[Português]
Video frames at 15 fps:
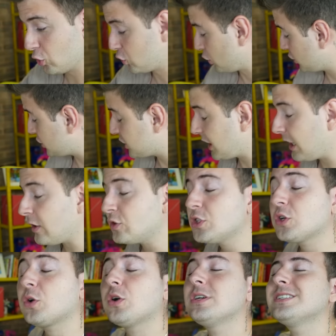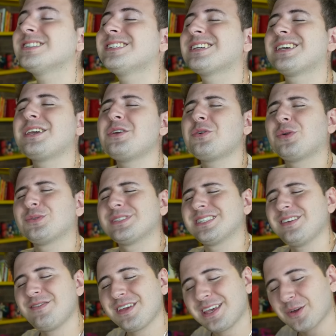Eu tô cheio de coisas aqui,
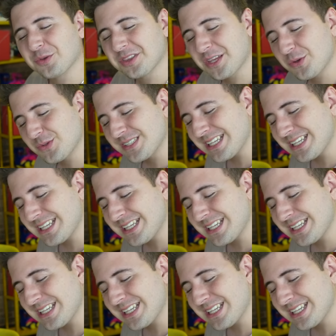inclusive, que eu tenho